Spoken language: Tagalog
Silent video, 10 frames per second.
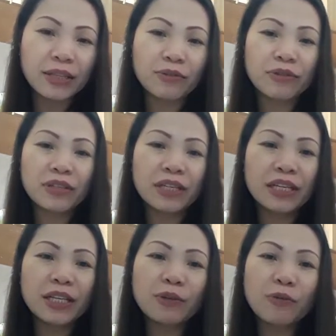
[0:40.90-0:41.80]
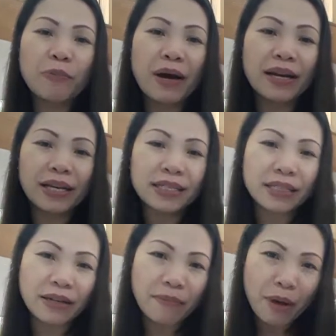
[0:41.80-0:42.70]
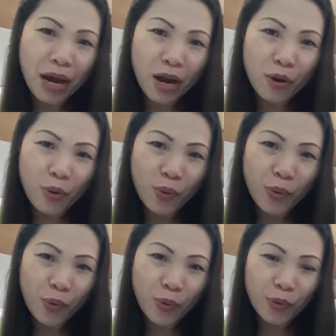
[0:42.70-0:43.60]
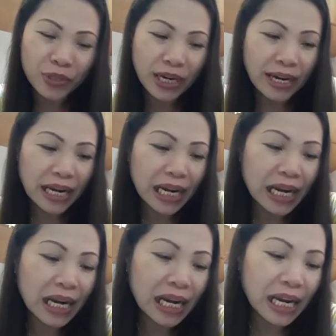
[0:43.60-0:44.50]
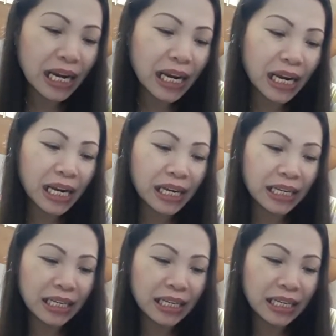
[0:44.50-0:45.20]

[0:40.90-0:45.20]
ito din ito para sa trabaho, chararang,